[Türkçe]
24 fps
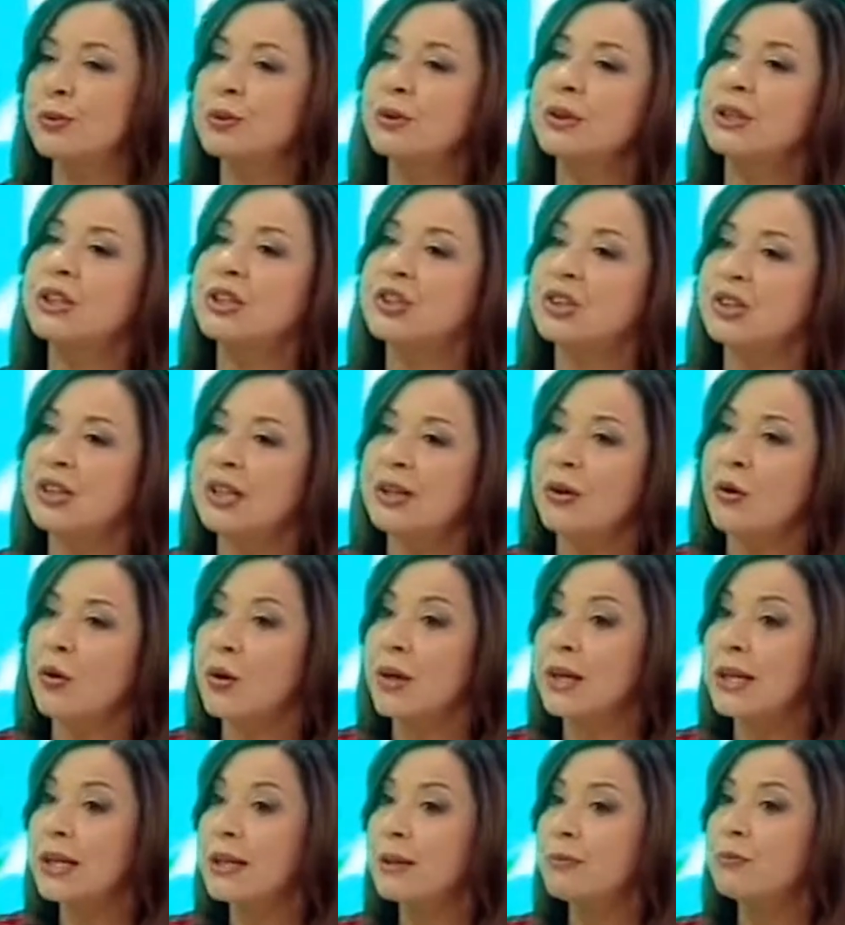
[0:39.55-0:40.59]
Bunun içine
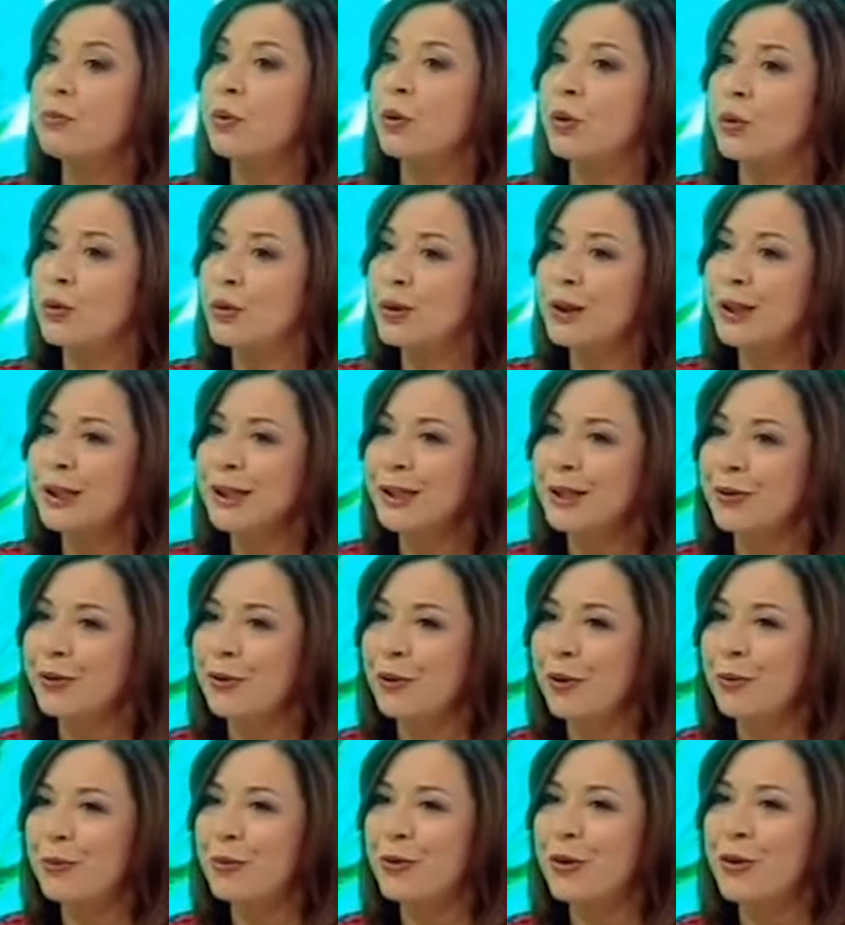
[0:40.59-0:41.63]
örneğin boyunda
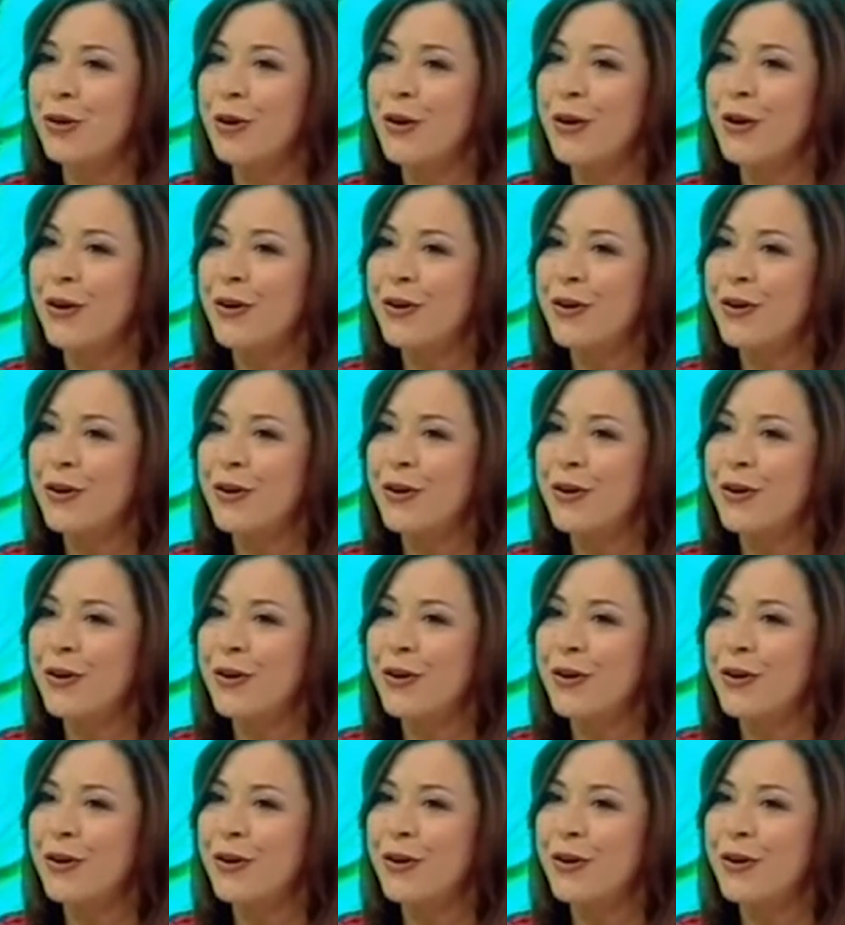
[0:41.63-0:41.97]
giriyor mu?